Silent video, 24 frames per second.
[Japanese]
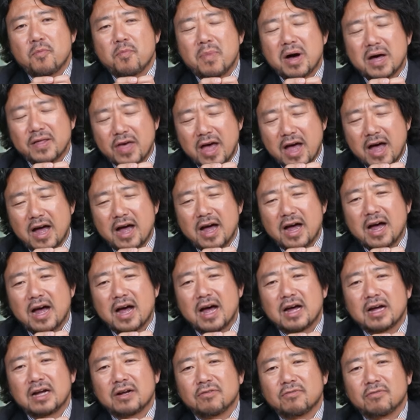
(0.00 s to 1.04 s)
まだ
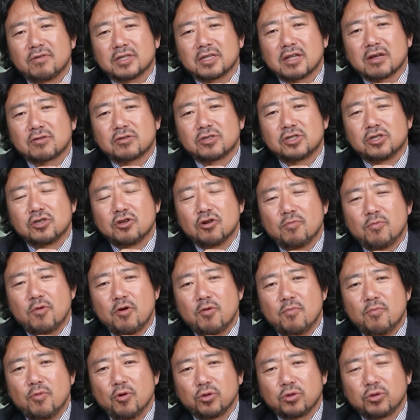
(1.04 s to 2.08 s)
私ど
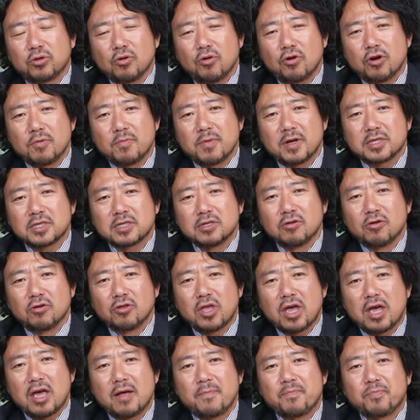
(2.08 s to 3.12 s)
も持っておりますの
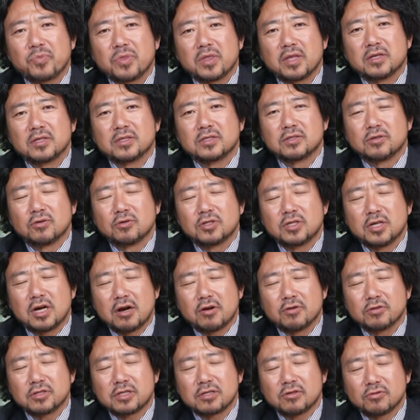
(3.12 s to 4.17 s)
で、そち
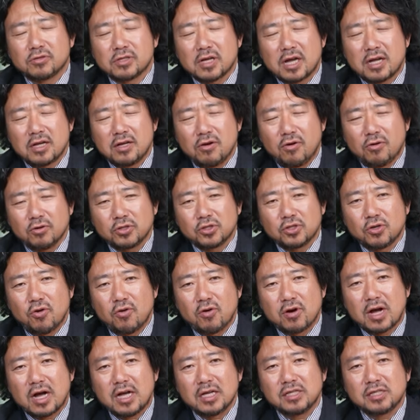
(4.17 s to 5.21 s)
らの素材を
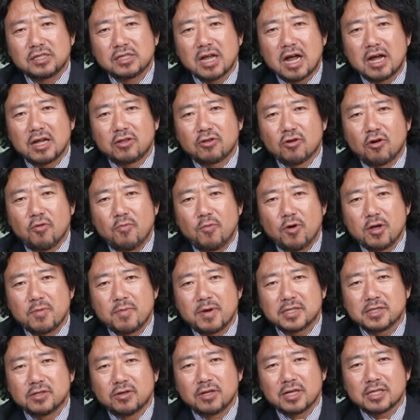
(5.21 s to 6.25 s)
紹介したいと思い
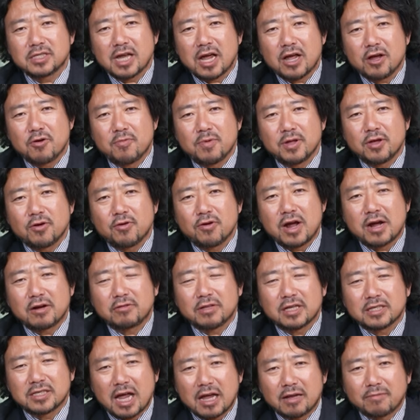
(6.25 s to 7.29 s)
ますので、最後までご覧
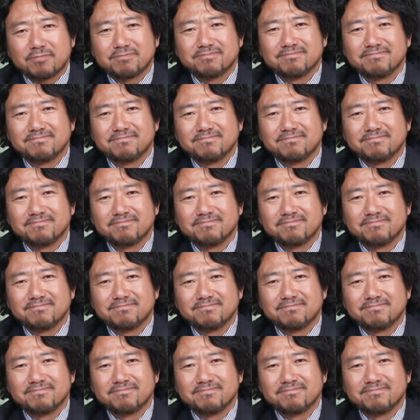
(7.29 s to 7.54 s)
ください。